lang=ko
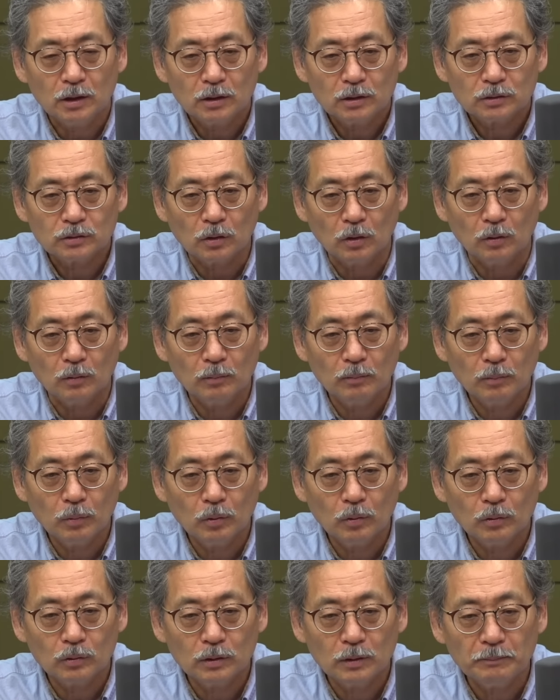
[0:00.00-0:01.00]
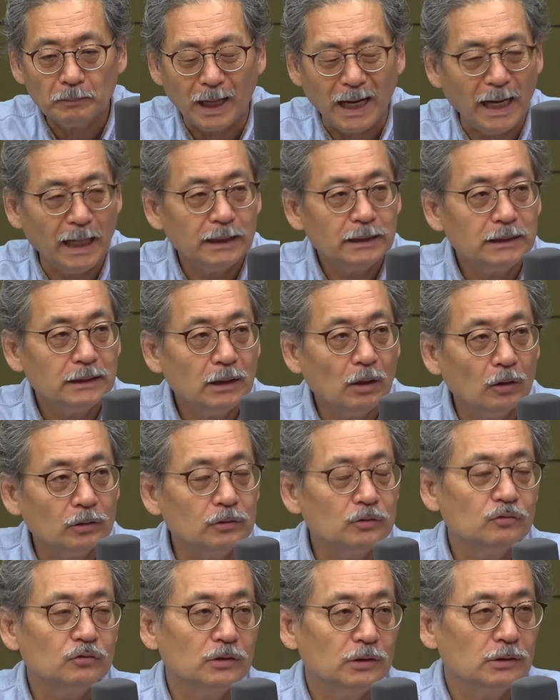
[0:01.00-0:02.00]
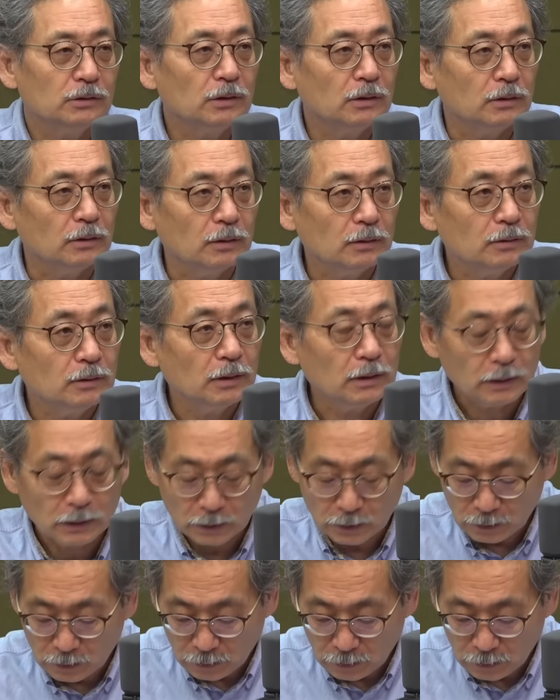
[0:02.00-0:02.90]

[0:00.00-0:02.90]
정보를 많이 얻을 수 있어요. 아.